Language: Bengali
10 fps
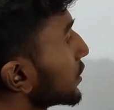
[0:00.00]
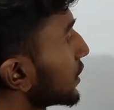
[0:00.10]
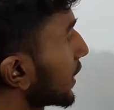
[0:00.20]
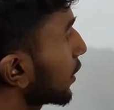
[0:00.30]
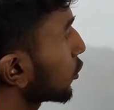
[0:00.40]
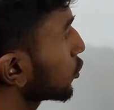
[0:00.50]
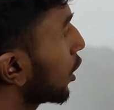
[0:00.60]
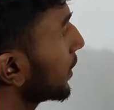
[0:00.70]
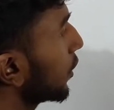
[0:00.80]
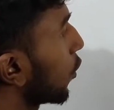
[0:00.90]
সেটা কত
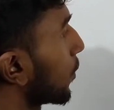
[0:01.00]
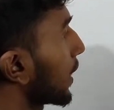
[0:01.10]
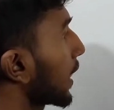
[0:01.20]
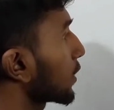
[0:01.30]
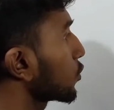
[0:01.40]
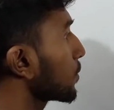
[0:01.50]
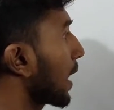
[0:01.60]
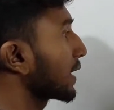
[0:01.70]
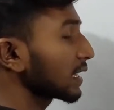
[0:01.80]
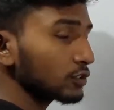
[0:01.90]
হবে ওমেগা টু
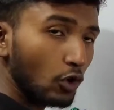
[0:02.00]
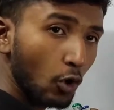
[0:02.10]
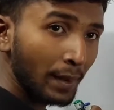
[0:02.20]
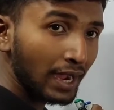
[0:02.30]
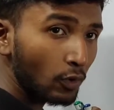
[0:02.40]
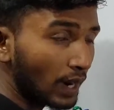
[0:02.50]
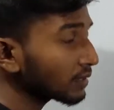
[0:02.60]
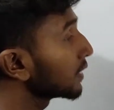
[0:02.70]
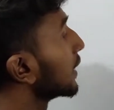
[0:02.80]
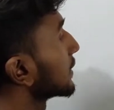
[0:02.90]
মাইনাস ওমেগা ওয়ান
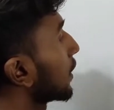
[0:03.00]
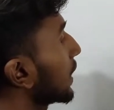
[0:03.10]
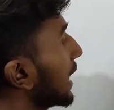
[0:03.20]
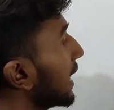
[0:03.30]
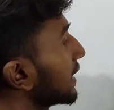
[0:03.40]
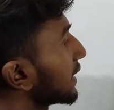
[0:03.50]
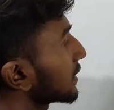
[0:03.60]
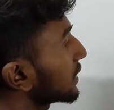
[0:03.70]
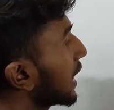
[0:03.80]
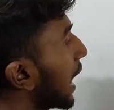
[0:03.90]
তাহলে এই ক্ষেত্রে